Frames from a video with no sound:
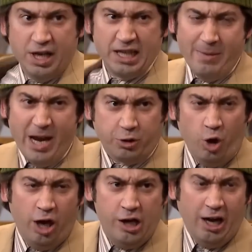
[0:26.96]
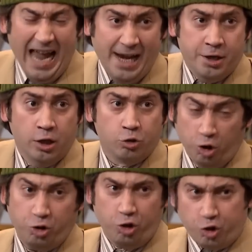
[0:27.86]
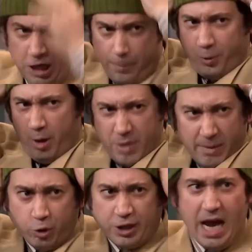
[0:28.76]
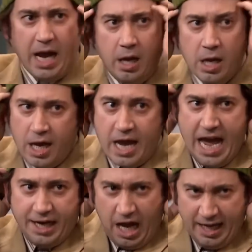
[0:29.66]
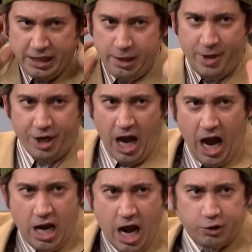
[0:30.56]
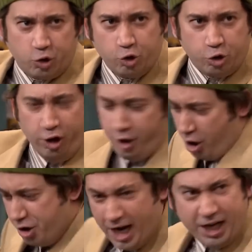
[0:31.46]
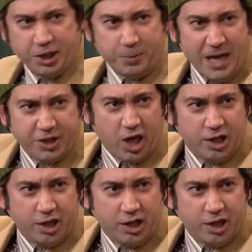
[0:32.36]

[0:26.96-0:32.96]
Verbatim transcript: Ne demek ne oluyor lan? Suçüstü yapıyorum ben burada herhangi bir ahlaksızlığın önüne geçmeye